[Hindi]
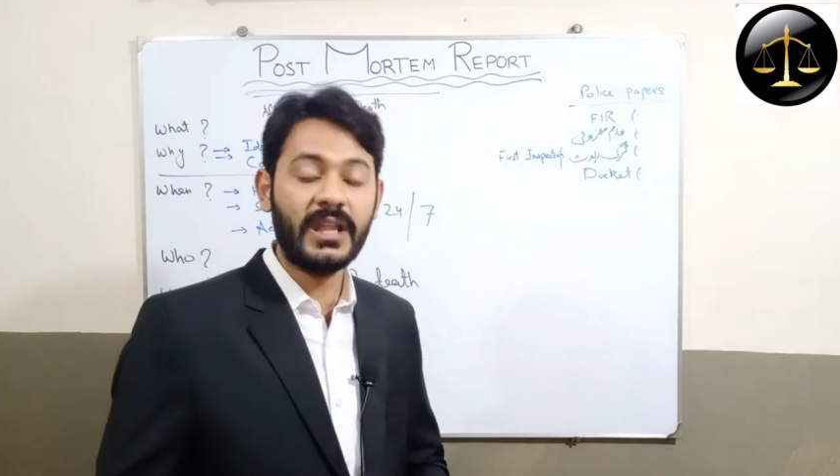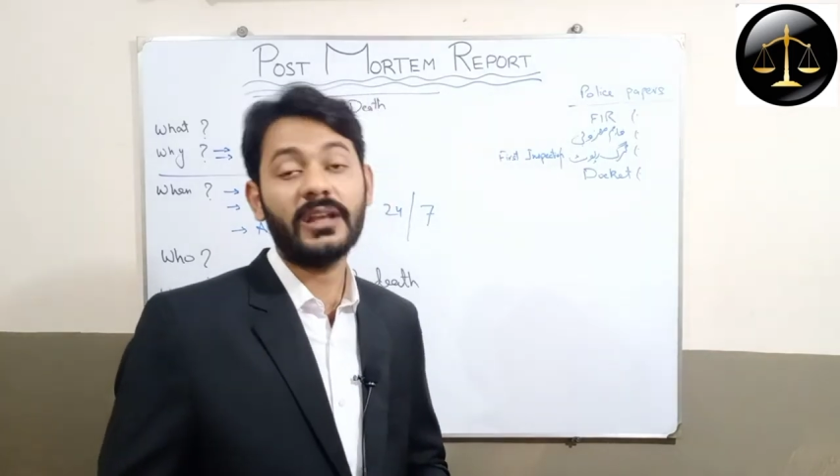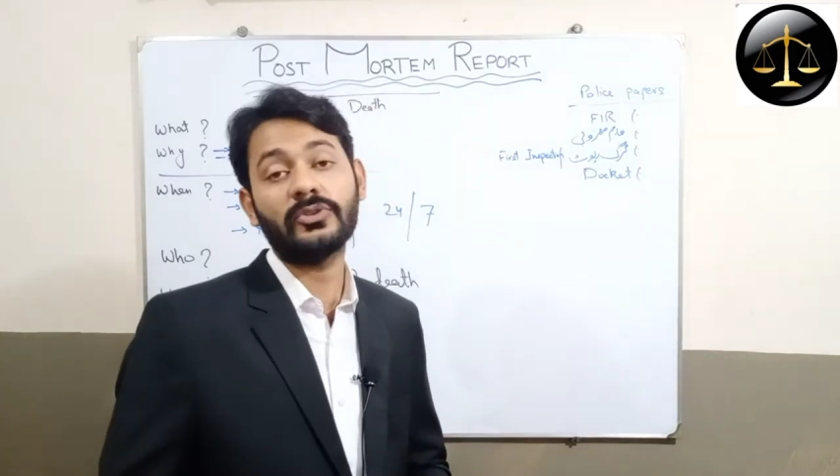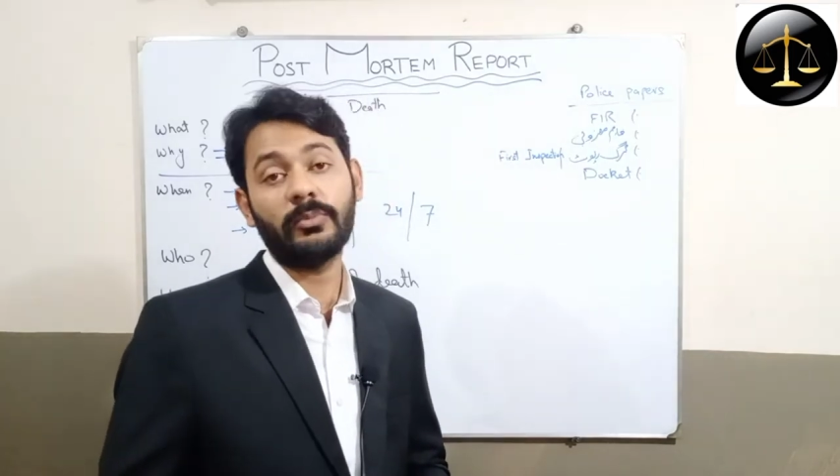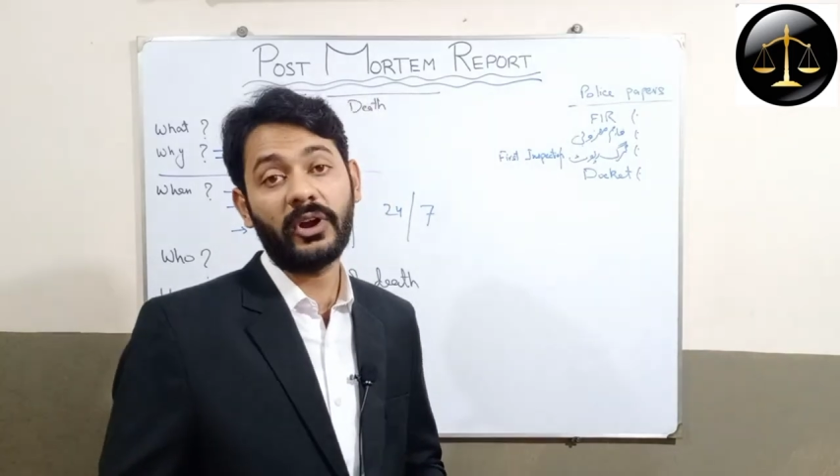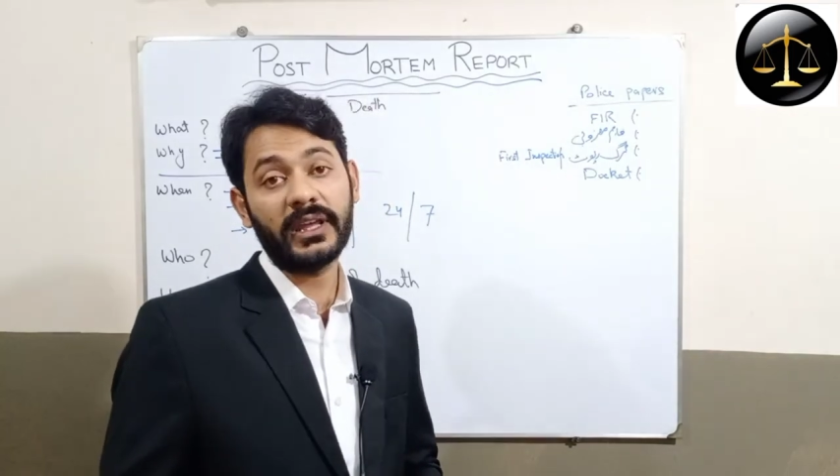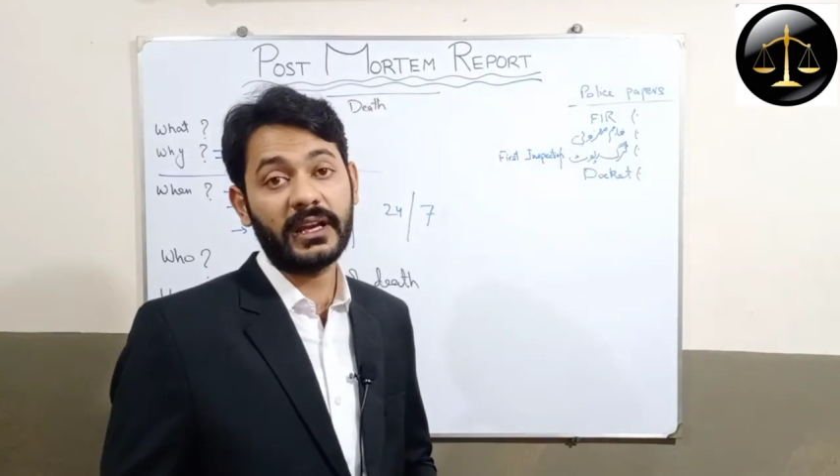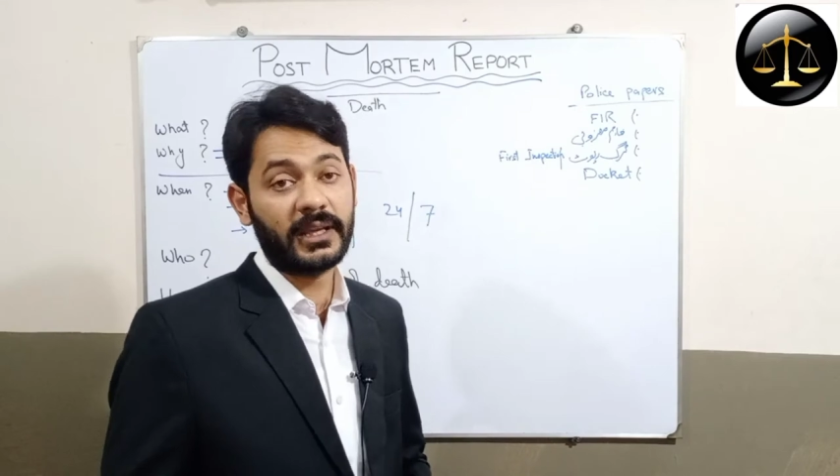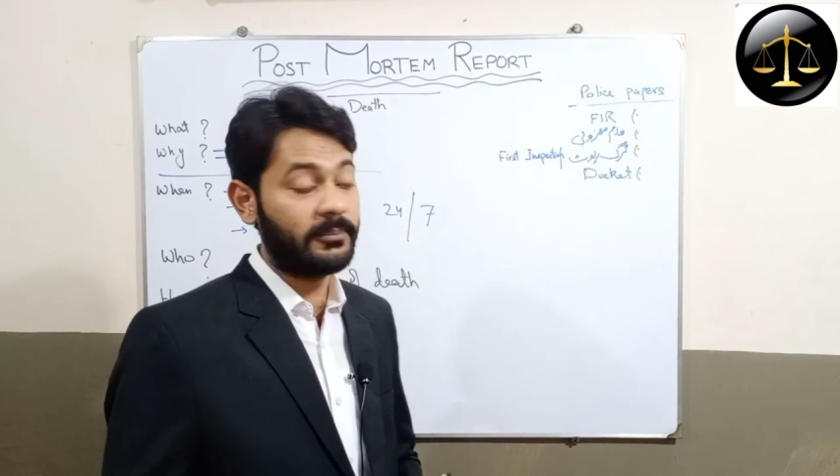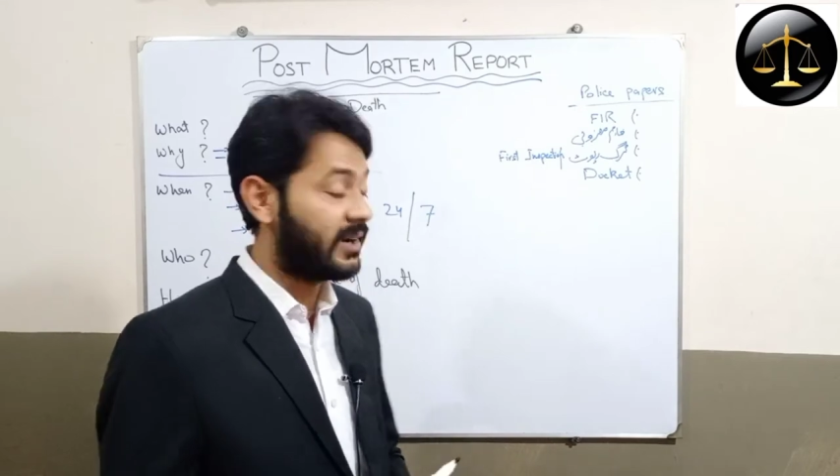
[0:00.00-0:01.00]
एक तो बॉडी
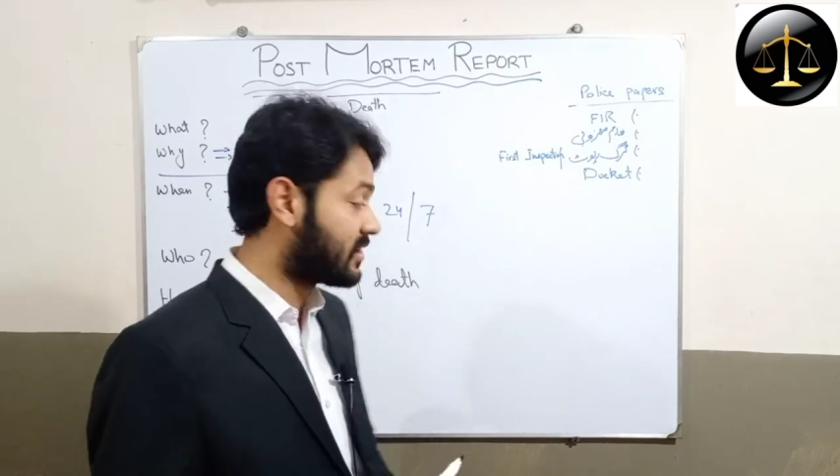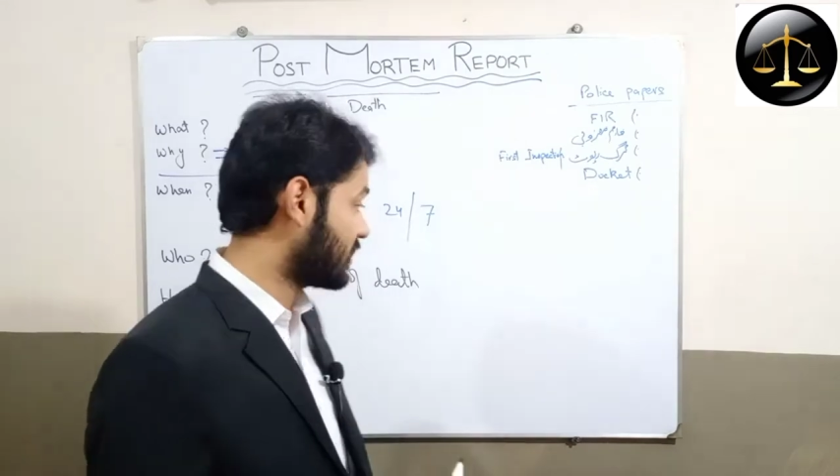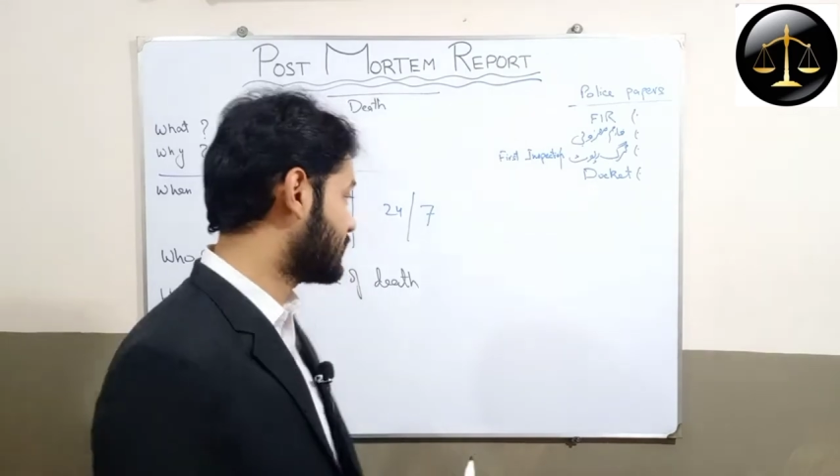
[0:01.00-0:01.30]
के टेम्परेचर